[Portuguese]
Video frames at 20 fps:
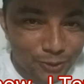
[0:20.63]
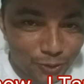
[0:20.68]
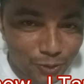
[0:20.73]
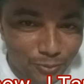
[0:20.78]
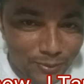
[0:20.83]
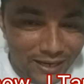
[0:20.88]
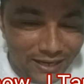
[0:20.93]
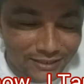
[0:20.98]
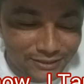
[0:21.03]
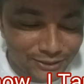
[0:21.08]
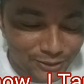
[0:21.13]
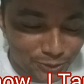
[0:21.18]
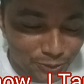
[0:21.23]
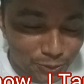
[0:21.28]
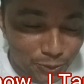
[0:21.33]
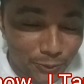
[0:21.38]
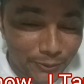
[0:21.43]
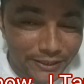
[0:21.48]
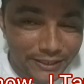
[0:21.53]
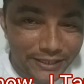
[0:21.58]
em todo o
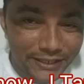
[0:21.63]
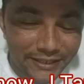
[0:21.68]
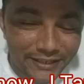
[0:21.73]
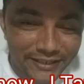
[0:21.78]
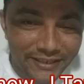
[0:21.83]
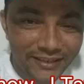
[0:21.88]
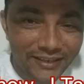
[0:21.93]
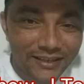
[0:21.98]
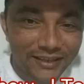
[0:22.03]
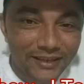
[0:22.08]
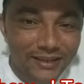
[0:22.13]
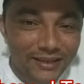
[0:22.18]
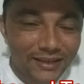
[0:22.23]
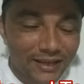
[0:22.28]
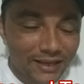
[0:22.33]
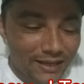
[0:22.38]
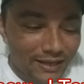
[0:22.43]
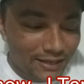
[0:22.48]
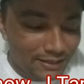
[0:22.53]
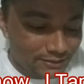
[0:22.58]
Brasil, tô aqui
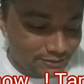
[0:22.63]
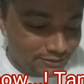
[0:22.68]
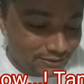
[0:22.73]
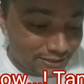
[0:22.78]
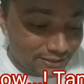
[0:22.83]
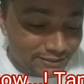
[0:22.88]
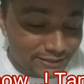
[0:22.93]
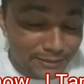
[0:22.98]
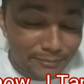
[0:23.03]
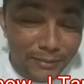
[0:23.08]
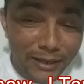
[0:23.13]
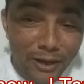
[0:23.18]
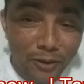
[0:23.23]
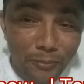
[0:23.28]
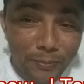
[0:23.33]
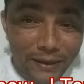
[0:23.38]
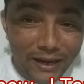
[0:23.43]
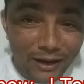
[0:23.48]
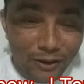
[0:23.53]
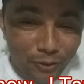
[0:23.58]
de
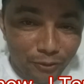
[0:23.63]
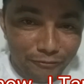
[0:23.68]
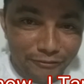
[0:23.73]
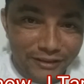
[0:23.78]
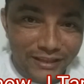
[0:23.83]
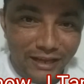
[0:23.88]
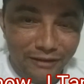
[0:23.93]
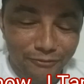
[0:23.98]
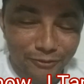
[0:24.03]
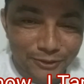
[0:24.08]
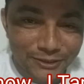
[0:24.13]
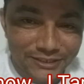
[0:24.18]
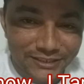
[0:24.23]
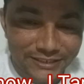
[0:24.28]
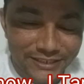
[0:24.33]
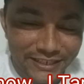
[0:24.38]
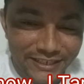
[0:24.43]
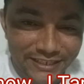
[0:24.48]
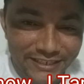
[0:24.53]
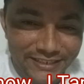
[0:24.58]
antemão para convidar
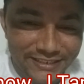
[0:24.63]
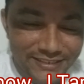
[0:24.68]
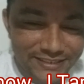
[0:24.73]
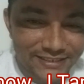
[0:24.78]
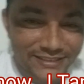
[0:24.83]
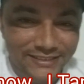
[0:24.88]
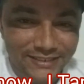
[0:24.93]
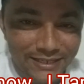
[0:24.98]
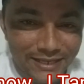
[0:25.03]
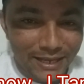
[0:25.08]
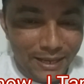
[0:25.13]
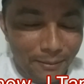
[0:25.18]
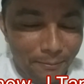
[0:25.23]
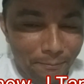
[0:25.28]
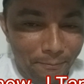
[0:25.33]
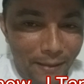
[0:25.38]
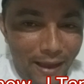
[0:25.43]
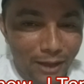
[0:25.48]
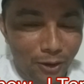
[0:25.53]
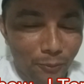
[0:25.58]
vocês
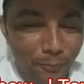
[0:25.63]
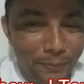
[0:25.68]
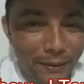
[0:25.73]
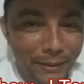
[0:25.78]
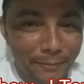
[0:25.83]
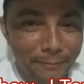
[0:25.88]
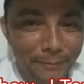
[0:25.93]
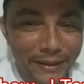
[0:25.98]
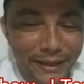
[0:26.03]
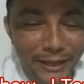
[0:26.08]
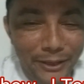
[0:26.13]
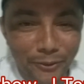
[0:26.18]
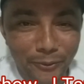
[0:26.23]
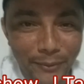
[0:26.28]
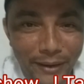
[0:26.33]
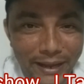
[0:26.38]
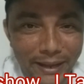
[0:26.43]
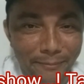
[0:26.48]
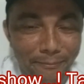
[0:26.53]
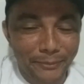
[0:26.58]
para o
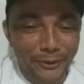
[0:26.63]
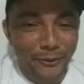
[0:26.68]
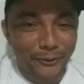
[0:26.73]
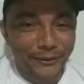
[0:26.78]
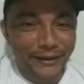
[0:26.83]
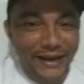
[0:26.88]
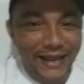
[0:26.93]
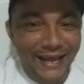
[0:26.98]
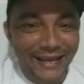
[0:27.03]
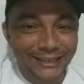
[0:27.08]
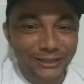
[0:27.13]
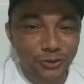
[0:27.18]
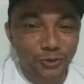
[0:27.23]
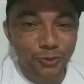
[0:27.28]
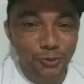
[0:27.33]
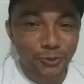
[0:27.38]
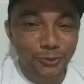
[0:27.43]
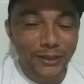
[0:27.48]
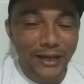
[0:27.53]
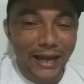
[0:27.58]
primeiro
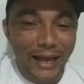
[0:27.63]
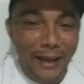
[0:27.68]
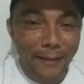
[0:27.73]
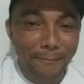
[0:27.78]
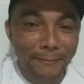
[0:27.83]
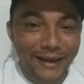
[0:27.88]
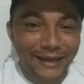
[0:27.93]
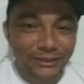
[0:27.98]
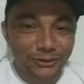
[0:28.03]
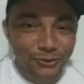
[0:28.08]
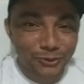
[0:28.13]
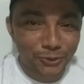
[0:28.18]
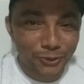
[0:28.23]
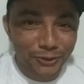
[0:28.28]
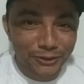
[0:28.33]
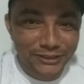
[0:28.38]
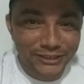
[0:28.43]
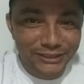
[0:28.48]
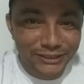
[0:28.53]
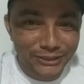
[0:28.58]
campeonato
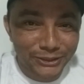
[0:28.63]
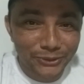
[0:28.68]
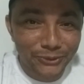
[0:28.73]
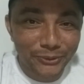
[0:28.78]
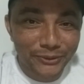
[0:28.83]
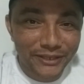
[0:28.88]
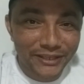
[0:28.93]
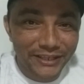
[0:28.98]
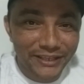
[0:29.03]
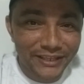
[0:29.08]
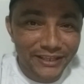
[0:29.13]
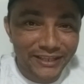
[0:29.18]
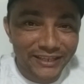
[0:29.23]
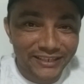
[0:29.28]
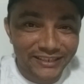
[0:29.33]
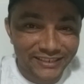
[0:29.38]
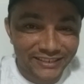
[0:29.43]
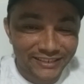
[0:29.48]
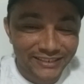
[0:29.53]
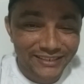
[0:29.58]
amador de
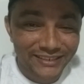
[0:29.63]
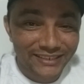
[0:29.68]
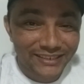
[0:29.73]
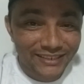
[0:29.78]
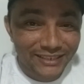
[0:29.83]
sinuquinha